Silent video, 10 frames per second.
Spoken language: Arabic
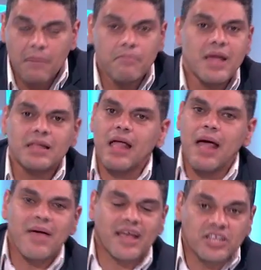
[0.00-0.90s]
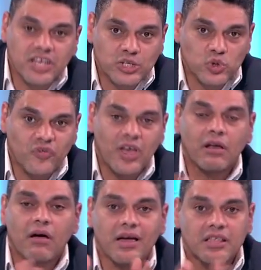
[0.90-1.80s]
من اماكن يعيشوا فيها
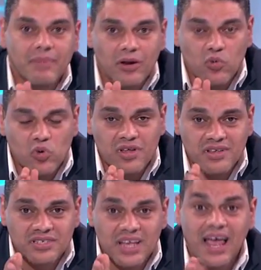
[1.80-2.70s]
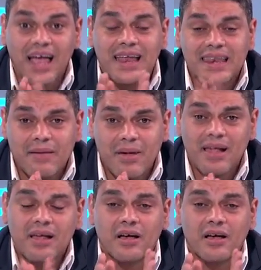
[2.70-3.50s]
لغايه ما الامور دي تتصلح انما